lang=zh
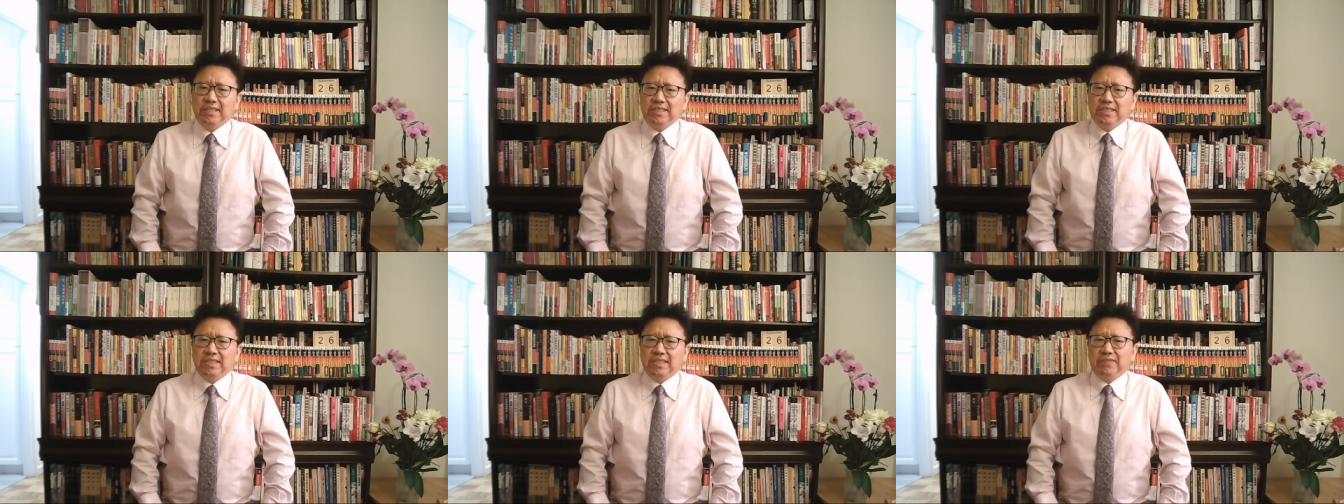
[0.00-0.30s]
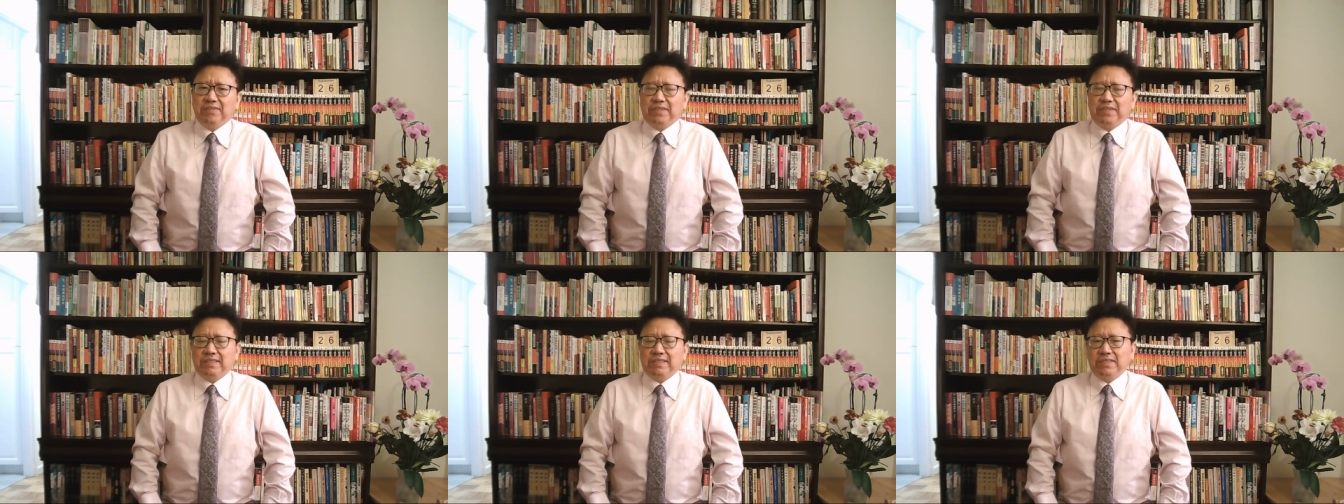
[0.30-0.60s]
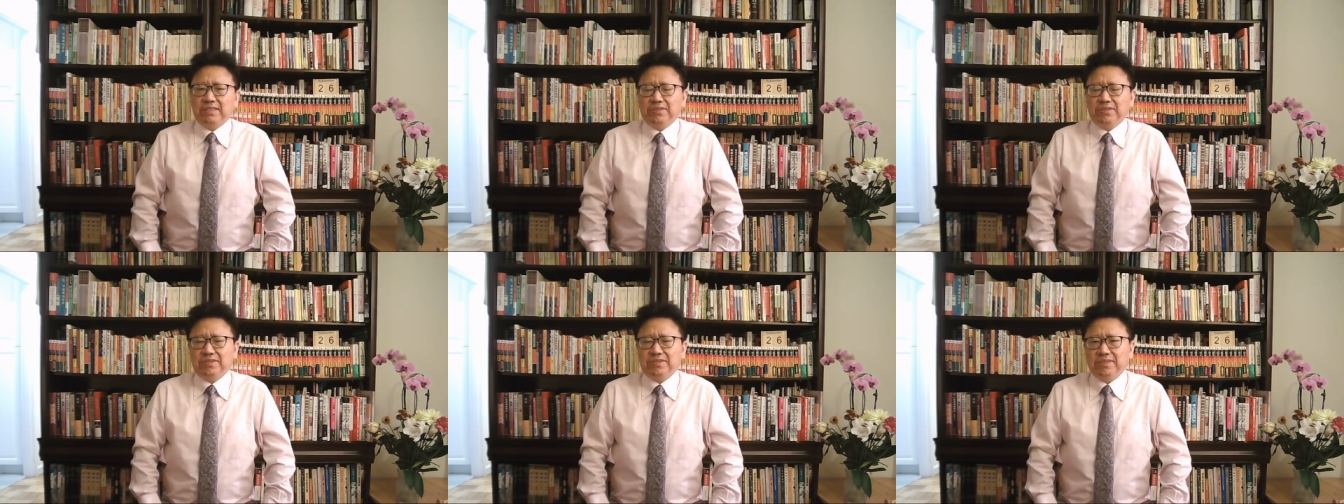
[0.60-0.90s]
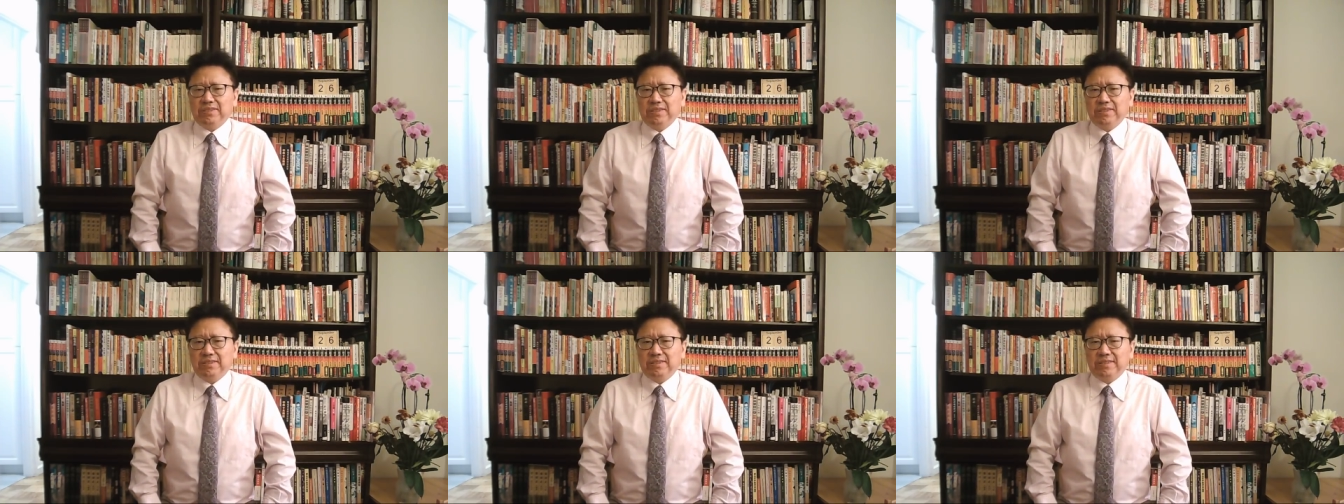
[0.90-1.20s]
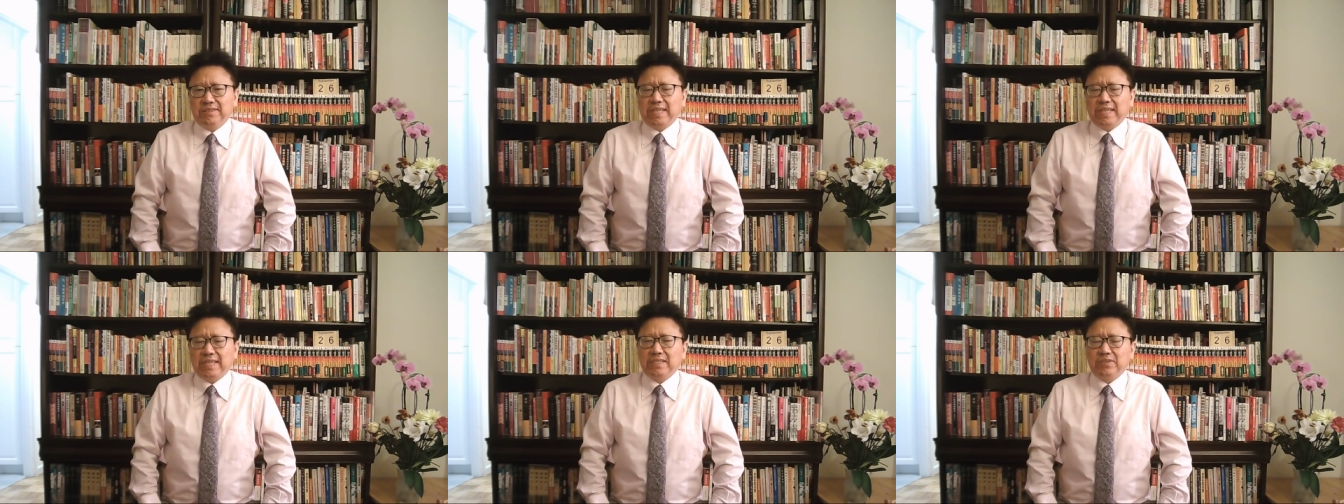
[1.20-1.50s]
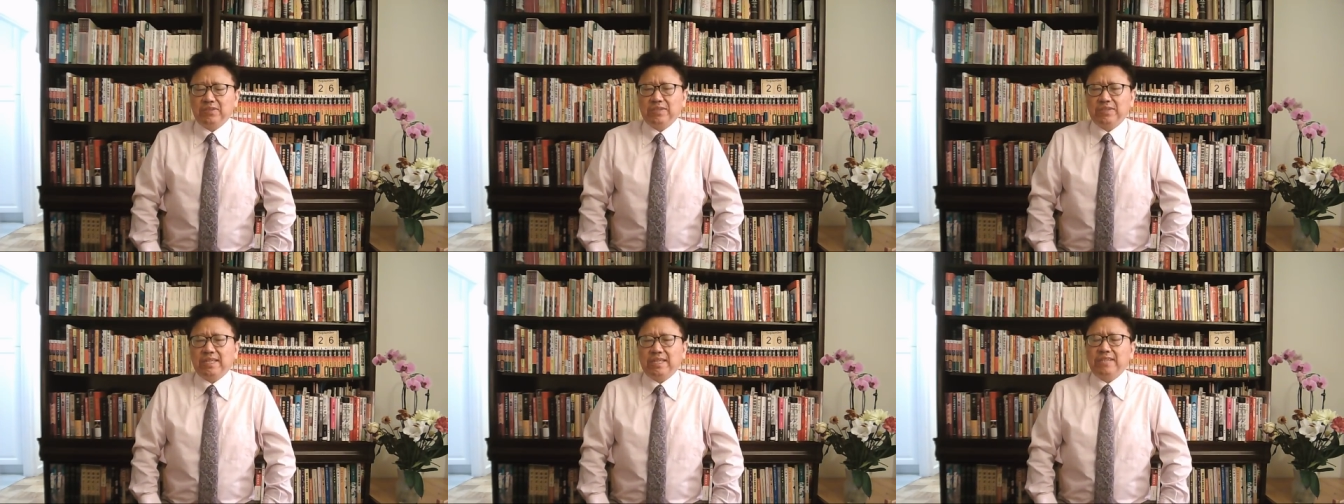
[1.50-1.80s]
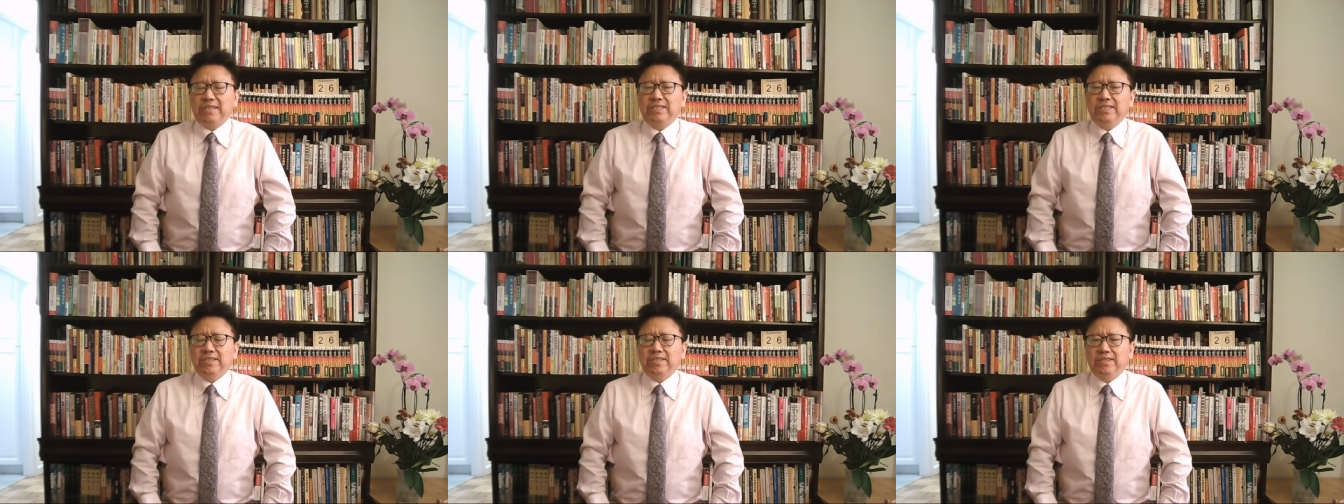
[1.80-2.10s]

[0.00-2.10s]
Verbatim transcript: 一个发展就是大家都在担心